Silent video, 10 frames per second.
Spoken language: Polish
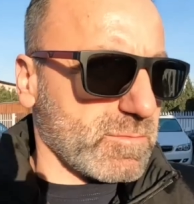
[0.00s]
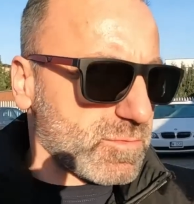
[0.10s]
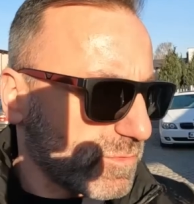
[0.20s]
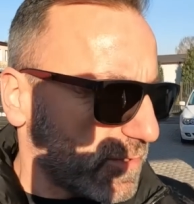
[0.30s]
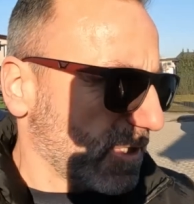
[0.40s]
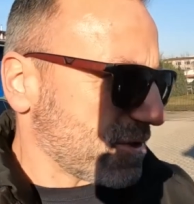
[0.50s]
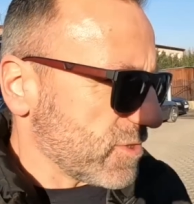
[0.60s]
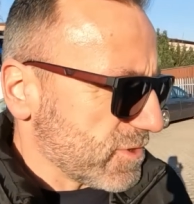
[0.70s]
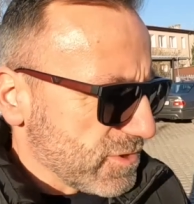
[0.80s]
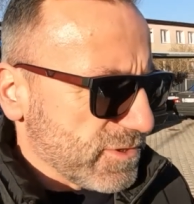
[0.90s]
dużo tych
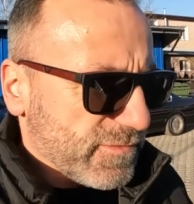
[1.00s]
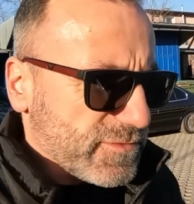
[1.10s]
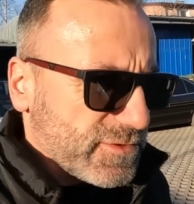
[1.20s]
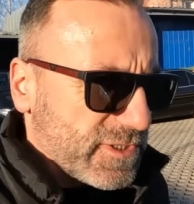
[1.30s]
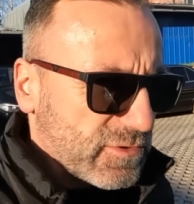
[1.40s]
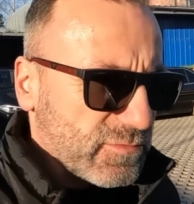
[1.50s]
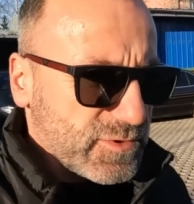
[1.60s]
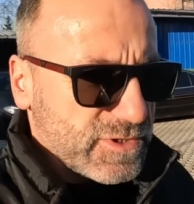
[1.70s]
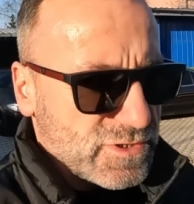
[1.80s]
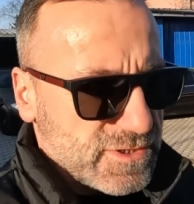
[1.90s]
E39 ostatnio
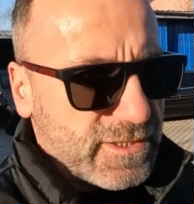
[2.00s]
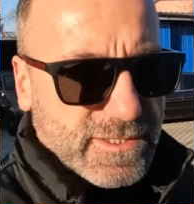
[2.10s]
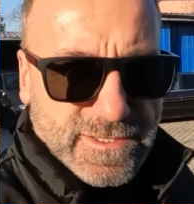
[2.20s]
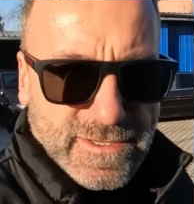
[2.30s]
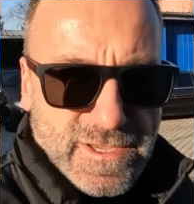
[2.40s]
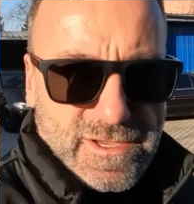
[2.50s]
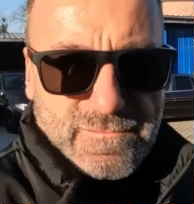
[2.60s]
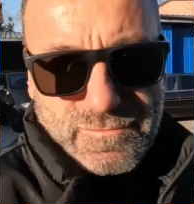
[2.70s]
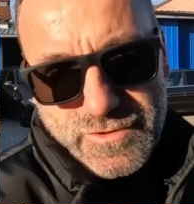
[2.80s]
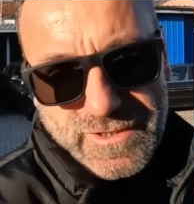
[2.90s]
przyjeżdża.
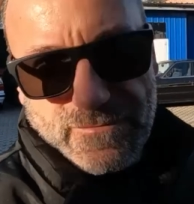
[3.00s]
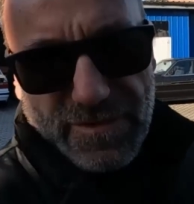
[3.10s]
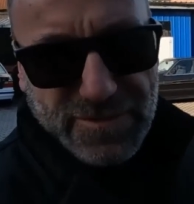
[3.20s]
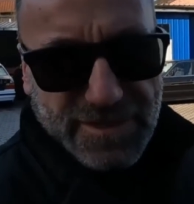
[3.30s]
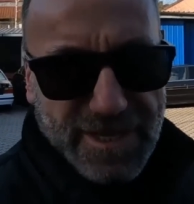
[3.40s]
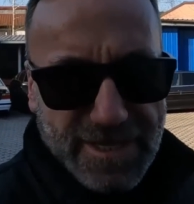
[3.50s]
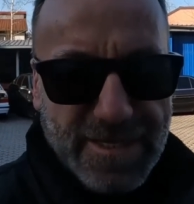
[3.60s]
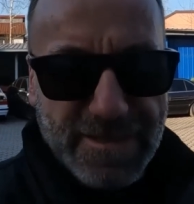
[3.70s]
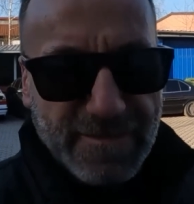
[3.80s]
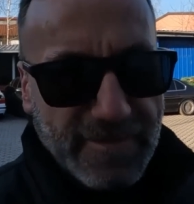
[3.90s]
Może na wiosnę.
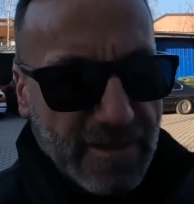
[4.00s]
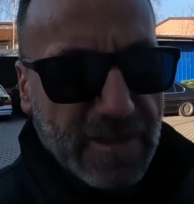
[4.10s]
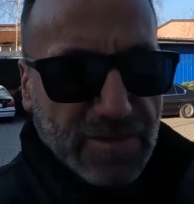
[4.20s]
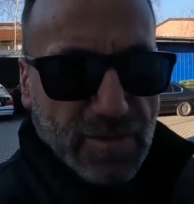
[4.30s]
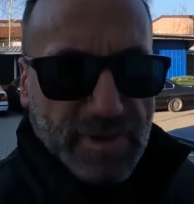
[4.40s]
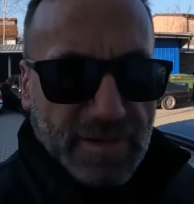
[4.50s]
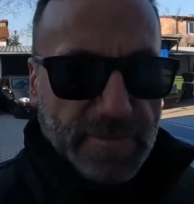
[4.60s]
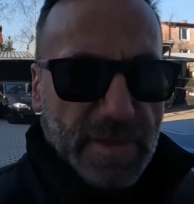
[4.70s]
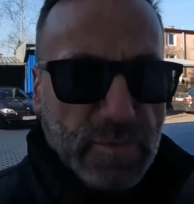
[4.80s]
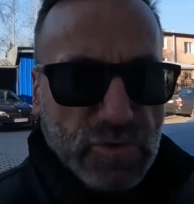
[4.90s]
Dobra,
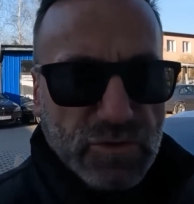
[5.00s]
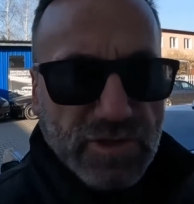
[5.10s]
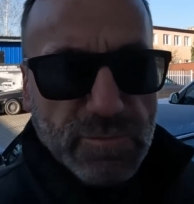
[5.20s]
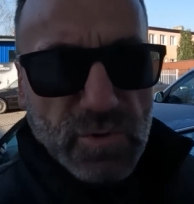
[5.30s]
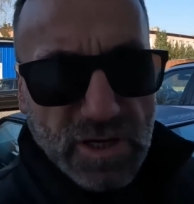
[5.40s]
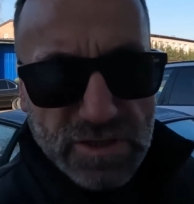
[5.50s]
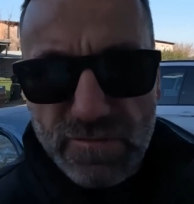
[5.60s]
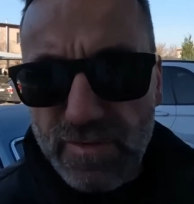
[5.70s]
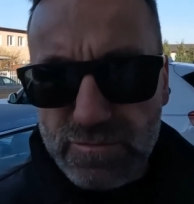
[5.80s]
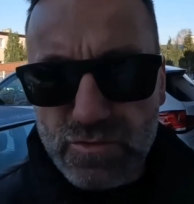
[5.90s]
na początek
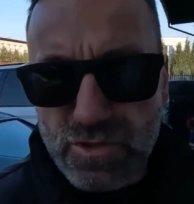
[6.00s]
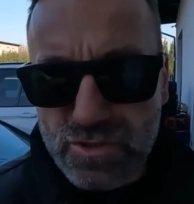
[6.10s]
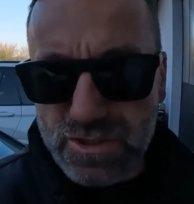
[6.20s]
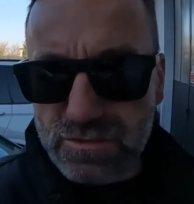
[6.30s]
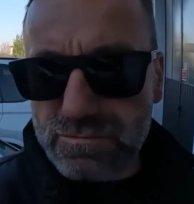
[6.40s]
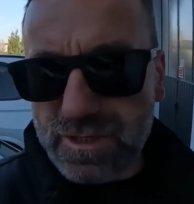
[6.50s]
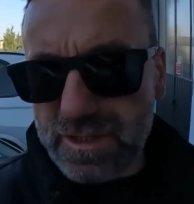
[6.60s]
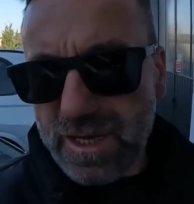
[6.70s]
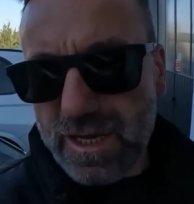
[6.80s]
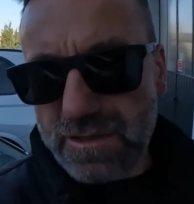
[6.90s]
pokażę Wam, co się dzieje tutaj
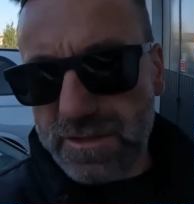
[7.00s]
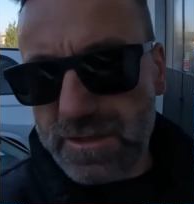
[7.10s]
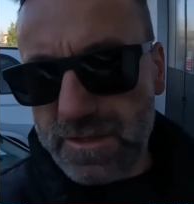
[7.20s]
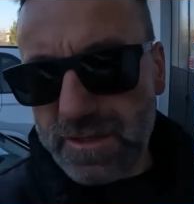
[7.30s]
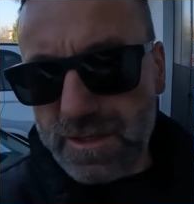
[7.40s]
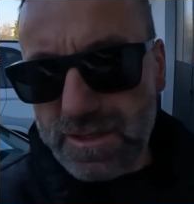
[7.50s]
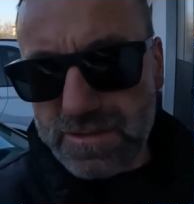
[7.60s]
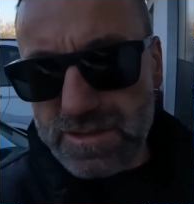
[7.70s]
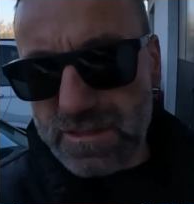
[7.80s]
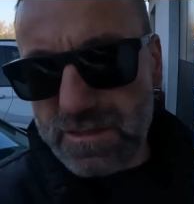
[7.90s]
na hali,
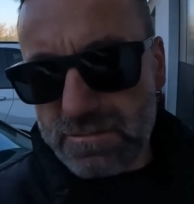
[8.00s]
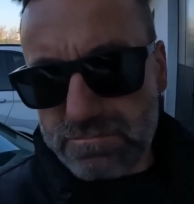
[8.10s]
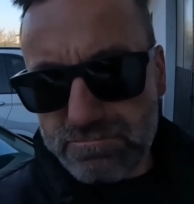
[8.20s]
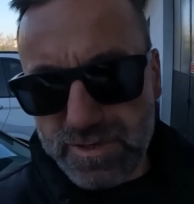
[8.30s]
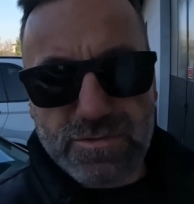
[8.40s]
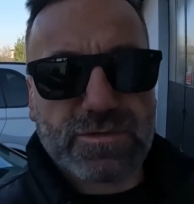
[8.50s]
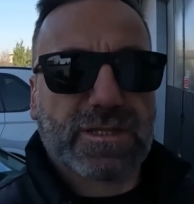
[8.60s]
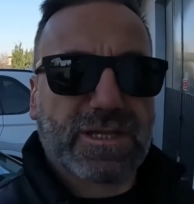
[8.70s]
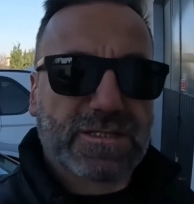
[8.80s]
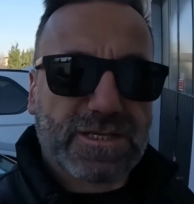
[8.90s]
gdzie pracuję
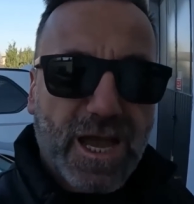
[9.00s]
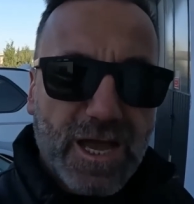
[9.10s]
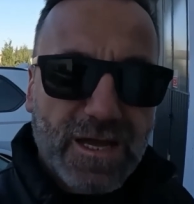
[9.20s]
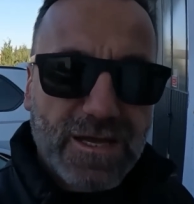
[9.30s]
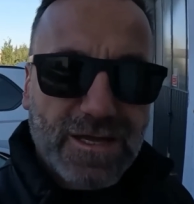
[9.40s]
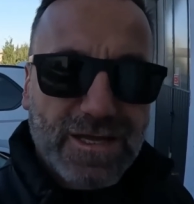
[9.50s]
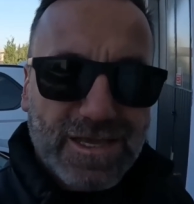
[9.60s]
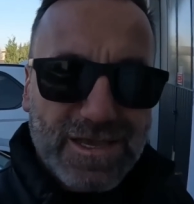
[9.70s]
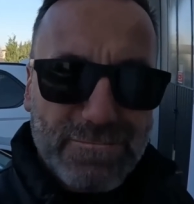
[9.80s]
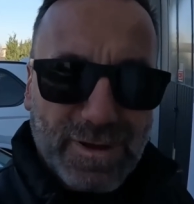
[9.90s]
teraz ja
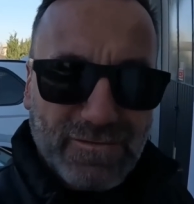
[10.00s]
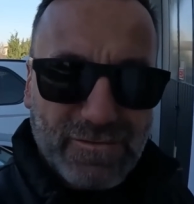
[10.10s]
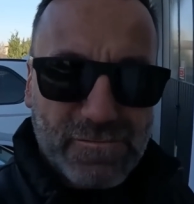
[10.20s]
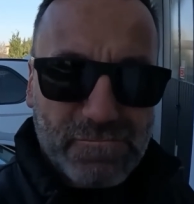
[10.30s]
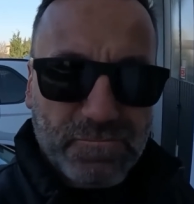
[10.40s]
i Paweł.